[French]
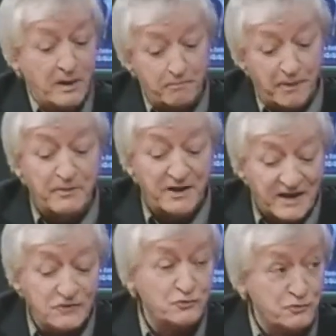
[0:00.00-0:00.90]
Même les
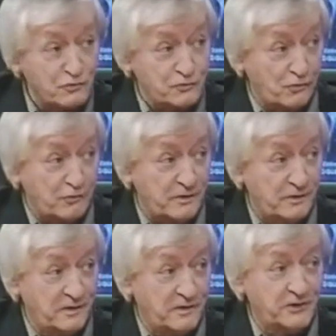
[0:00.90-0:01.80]
ratures sont là. Oui,
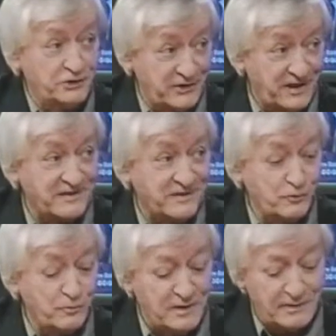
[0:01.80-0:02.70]
oui, oui. J'ai gardé
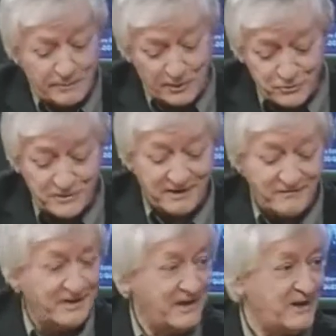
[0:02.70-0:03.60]
tous mes manuscrits
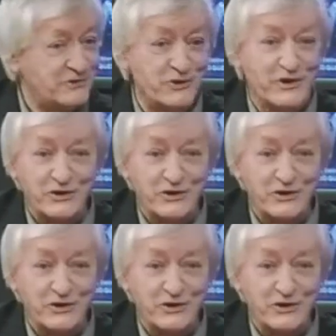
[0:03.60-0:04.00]
avec les ratures.